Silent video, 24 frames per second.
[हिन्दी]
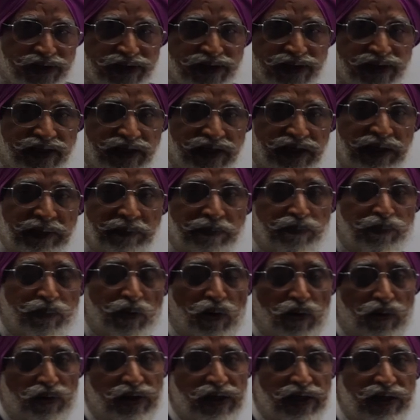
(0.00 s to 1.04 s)
ही
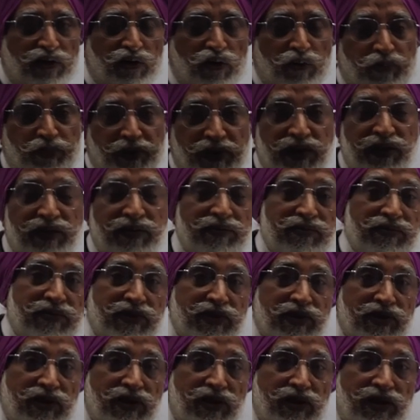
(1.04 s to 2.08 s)
इम्पोर्टेंट टॉपिक
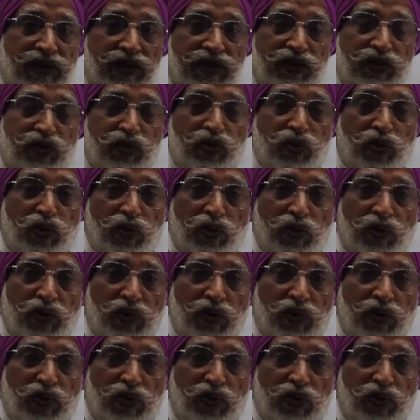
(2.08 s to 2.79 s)
जो